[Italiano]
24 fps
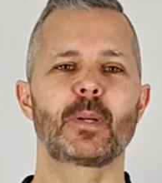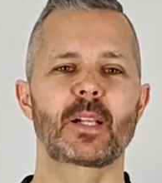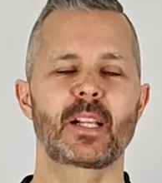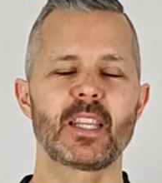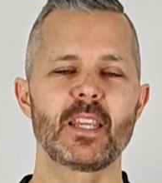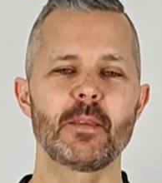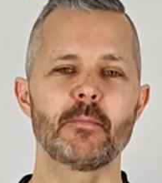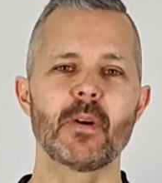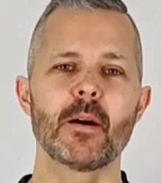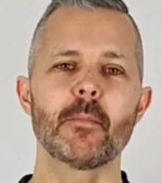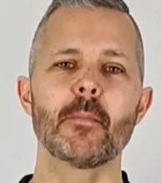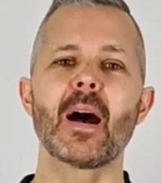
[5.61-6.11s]

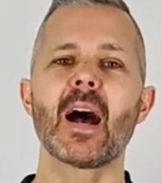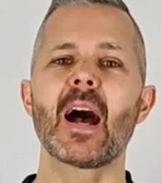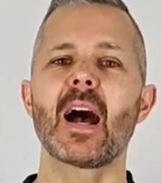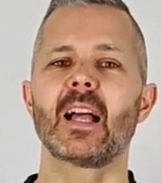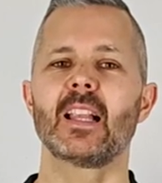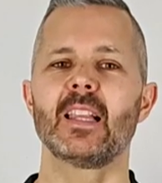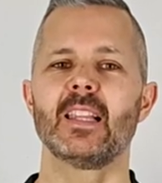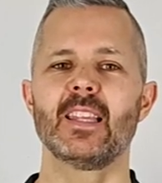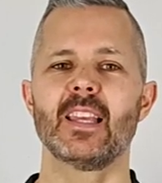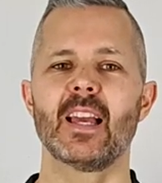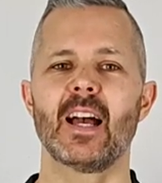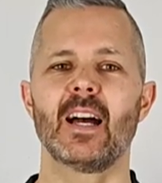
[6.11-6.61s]
prima
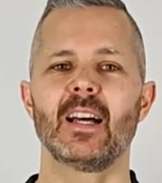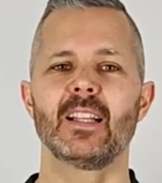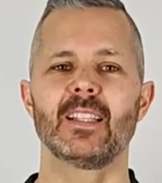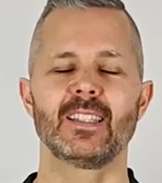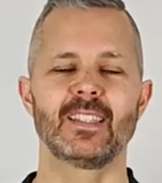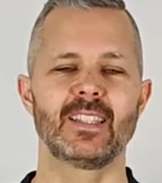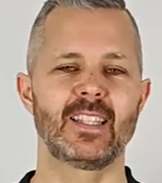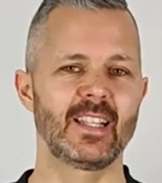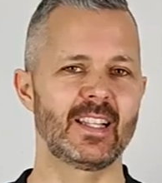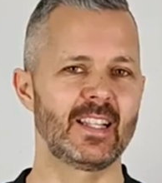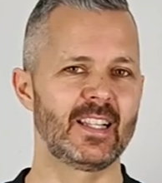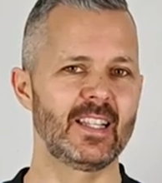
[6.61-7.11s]
maglia
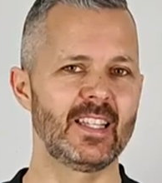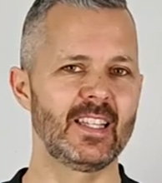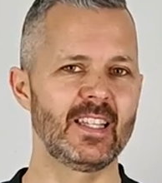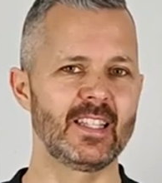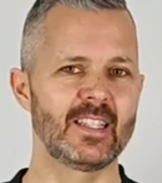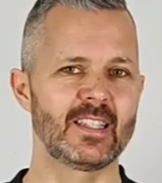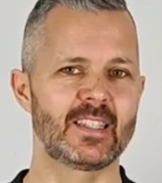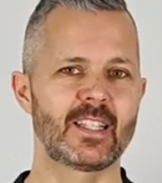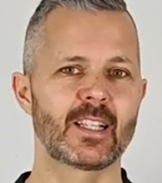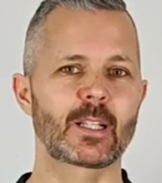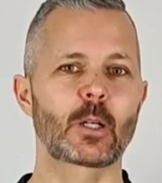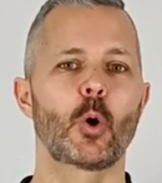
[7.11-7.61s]

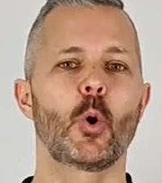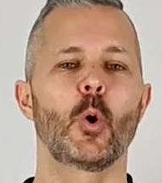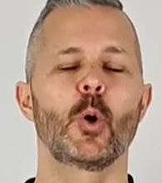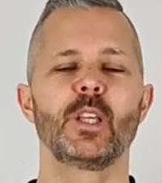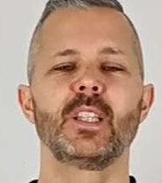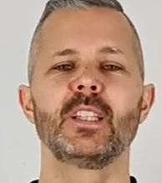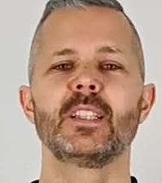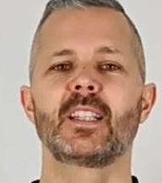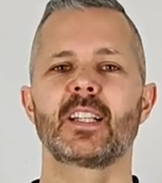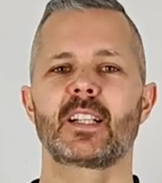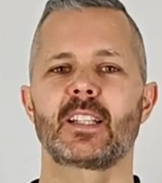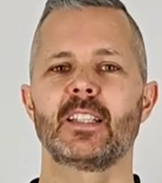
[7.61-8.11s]
dell'Inter o
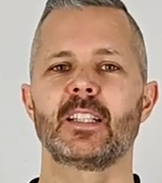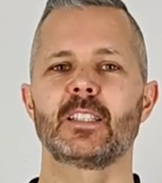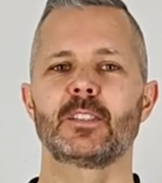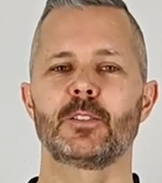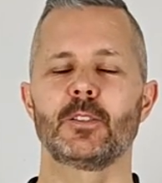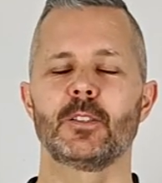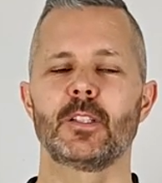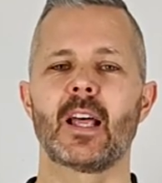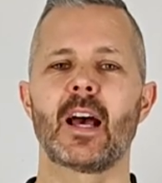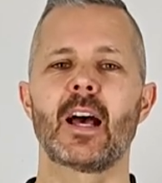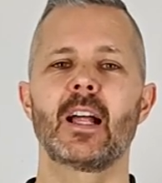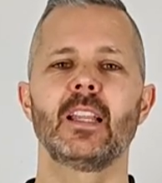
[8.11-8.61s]

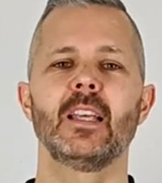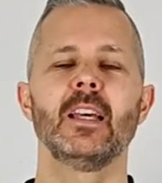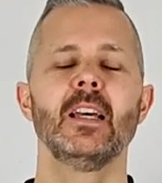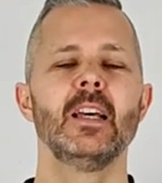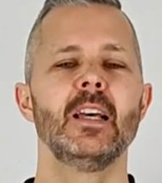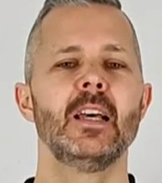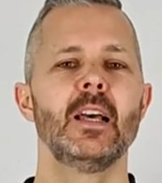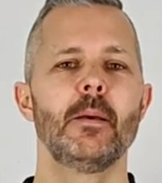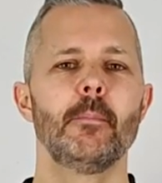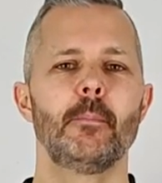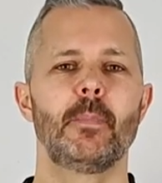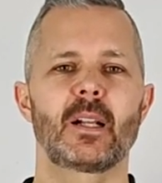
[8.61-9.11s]
internazionale
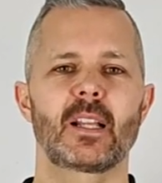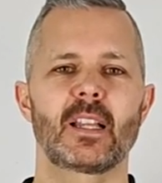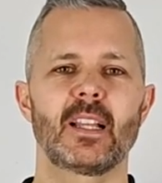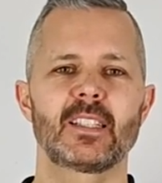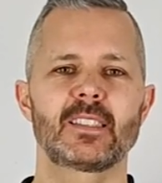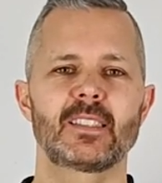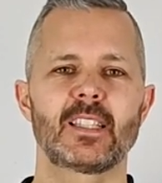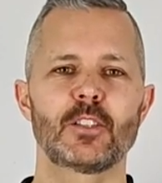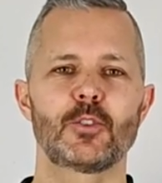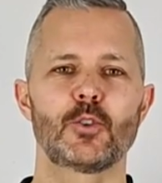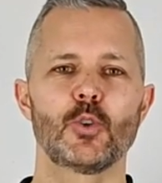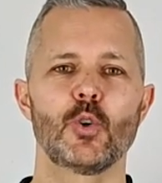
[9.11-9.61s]
per la
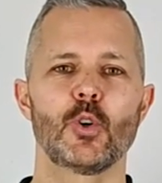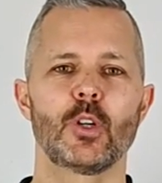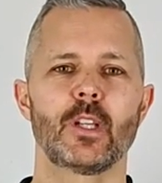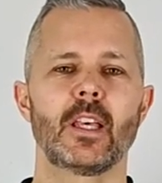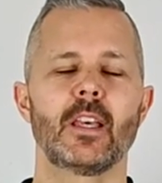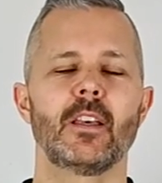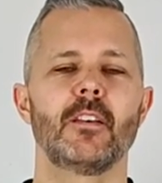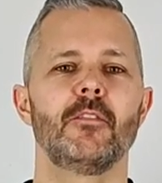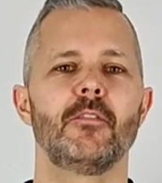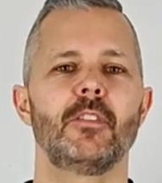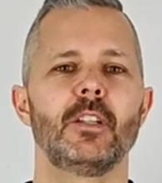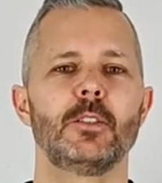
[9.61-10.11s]

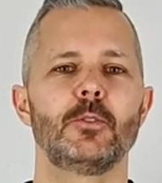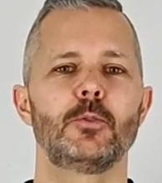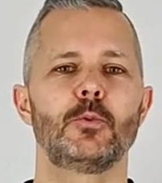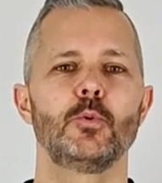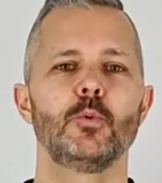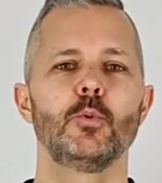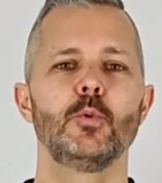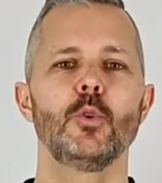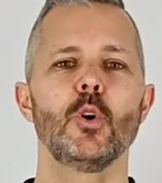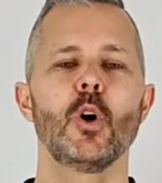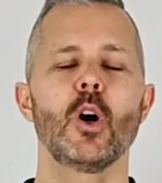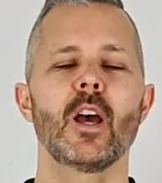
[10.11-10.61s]
stagione
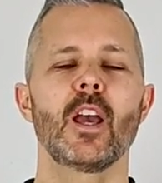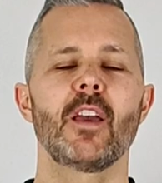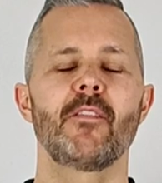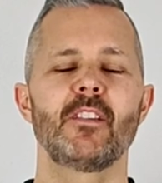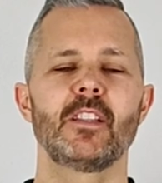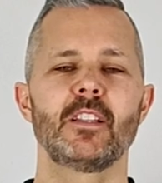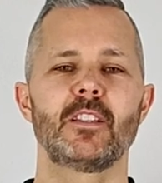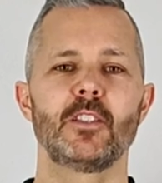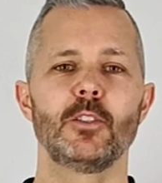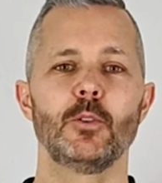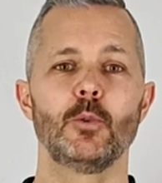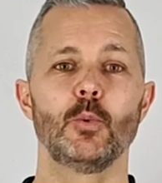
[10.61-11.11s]
21 e
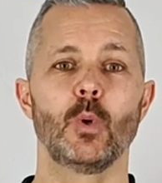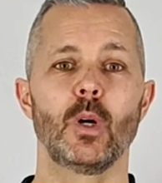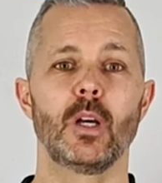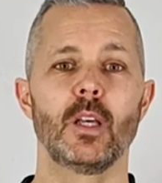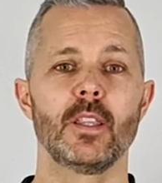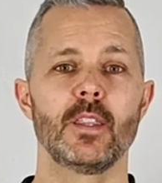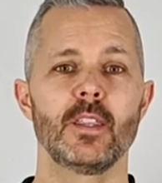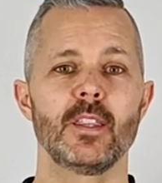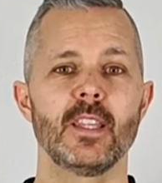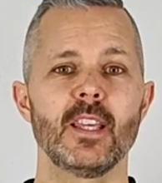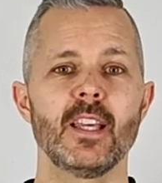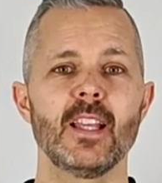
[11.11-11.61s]

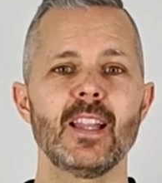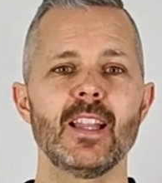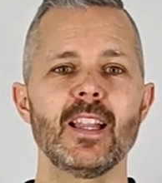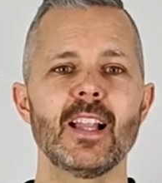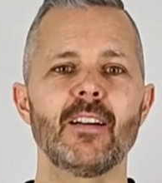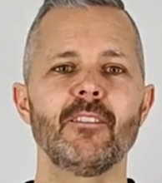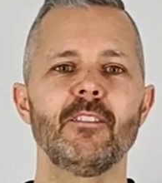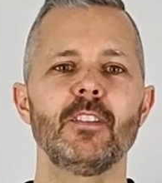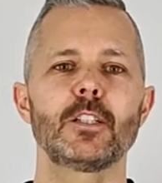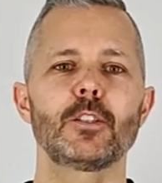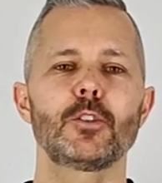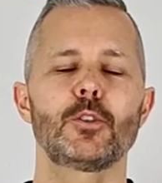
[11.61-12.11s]
22
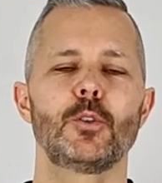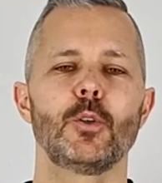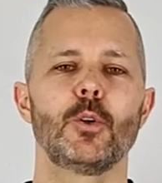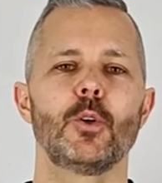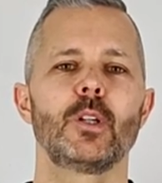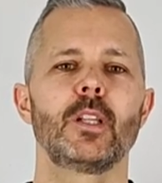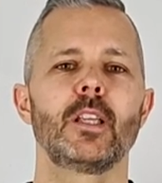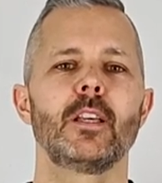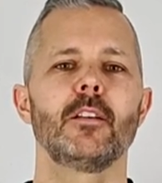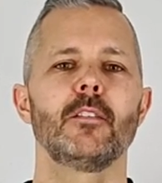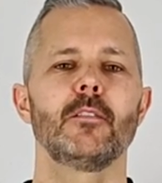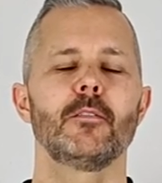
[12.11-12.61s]
nella
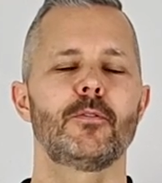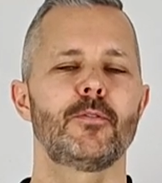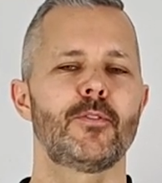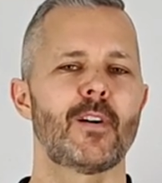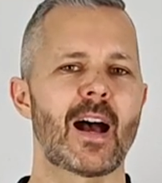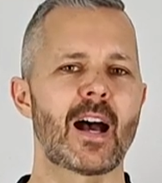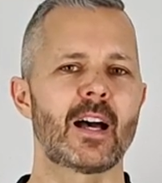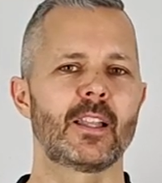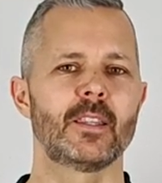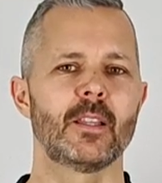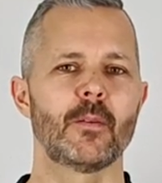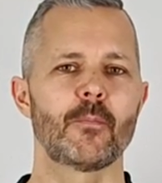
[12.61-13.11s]
versione
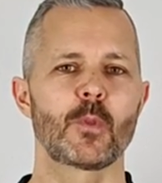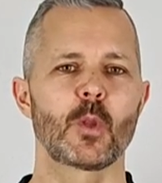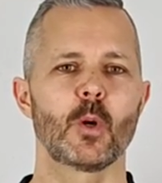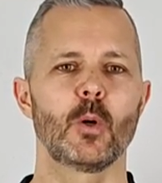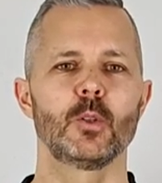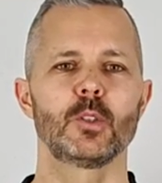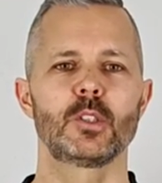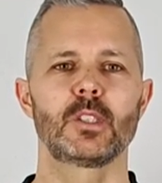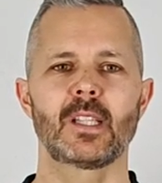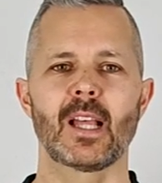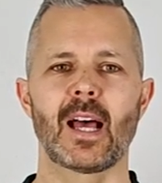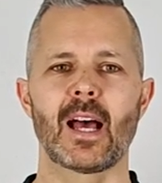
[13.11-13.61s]
fan
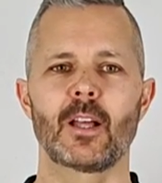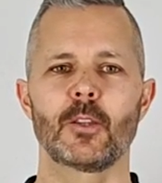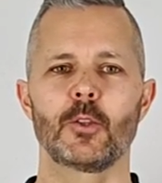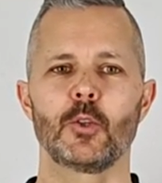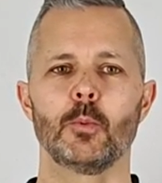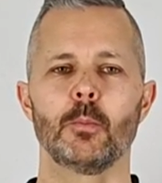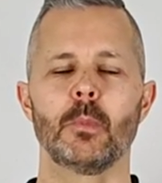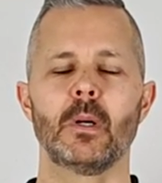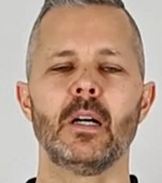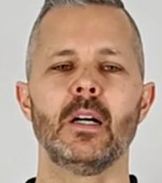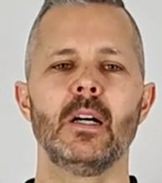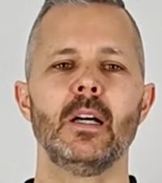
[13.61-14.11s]
o
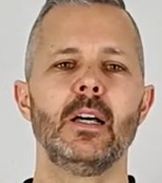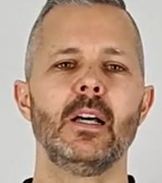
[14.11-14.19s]
stadium,